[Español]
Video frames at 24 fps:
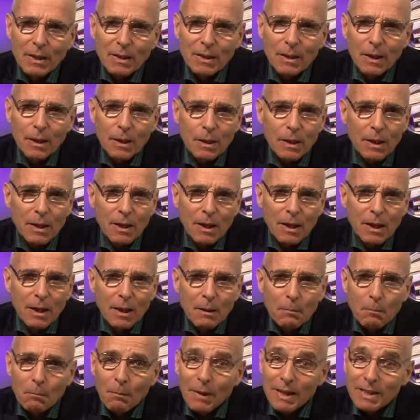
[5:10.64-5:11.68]
dice,
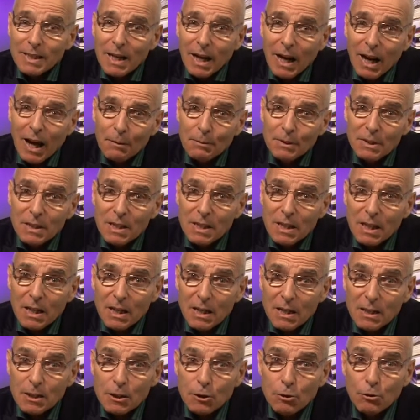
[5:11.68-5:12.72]
mas alabes
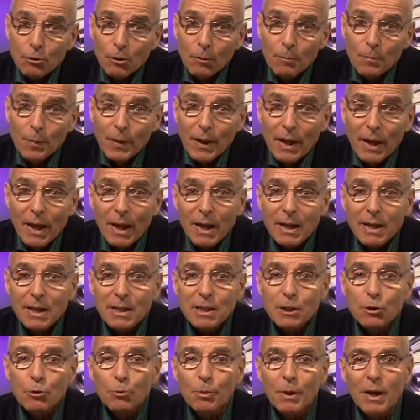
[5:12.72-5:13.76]
en esto el
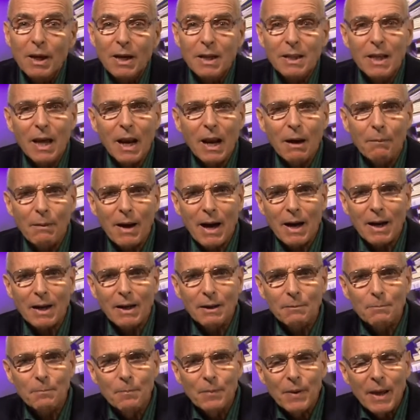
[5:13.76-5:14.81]
que se hubiere de
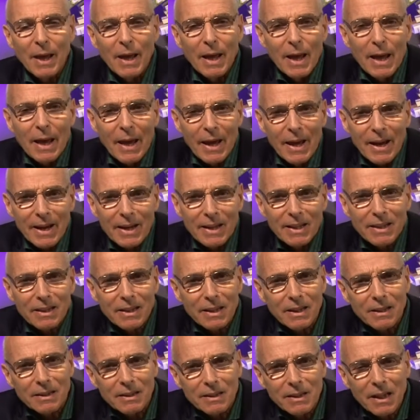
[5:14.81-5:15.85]
alabar, en
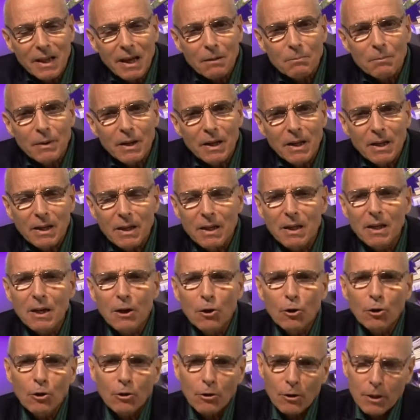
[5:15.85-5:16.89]
entenderme
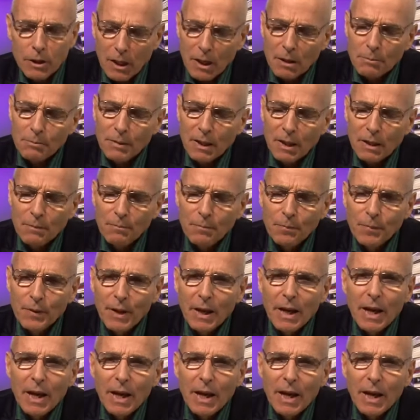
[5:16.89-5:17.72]
y conocerme,